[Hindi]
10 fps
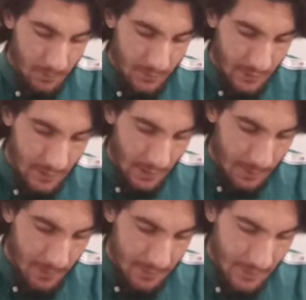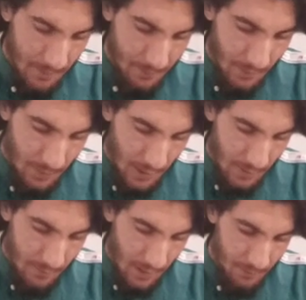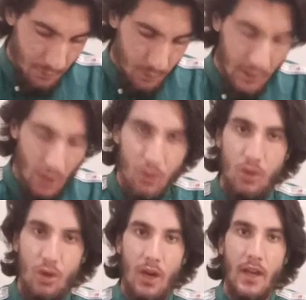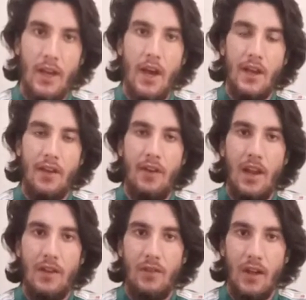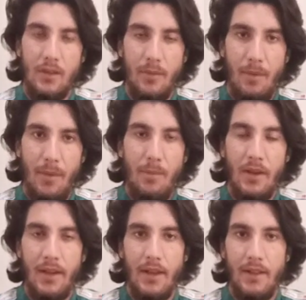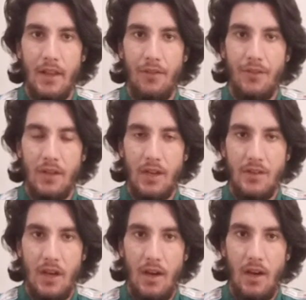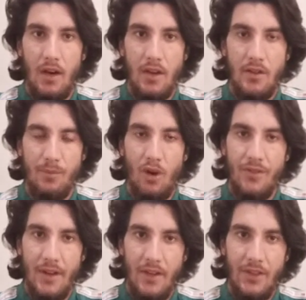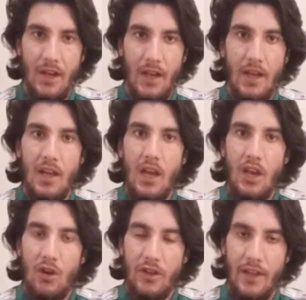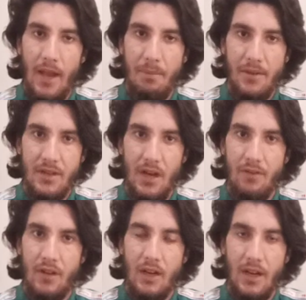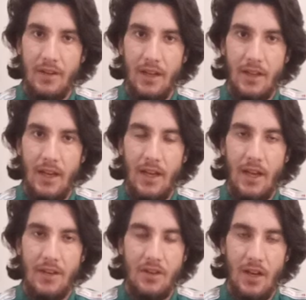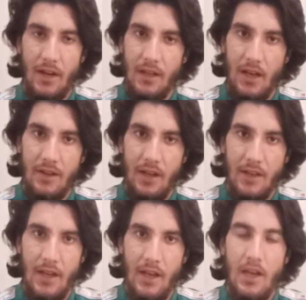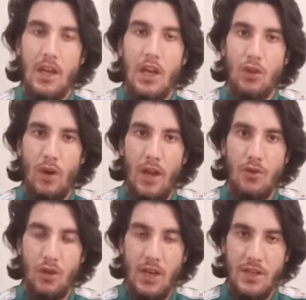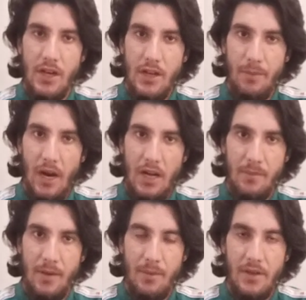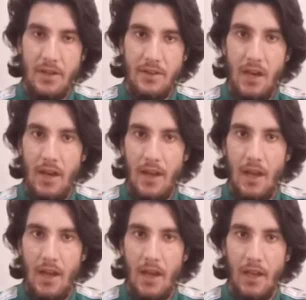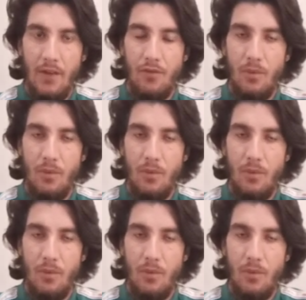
मज़ीद अगर मैं इस ऐप के बारे में आपको बताऊं तो अगर आने वाले वक्त में पब्लिक की तरफ से अच्छा रिस्पांस रहता है और ये ऐप अच्छा वर्क कर जाता है अच्छा रन कर जाता है तो एजुकेशन डिपार्टमेंट भी ये चाह रहा है कि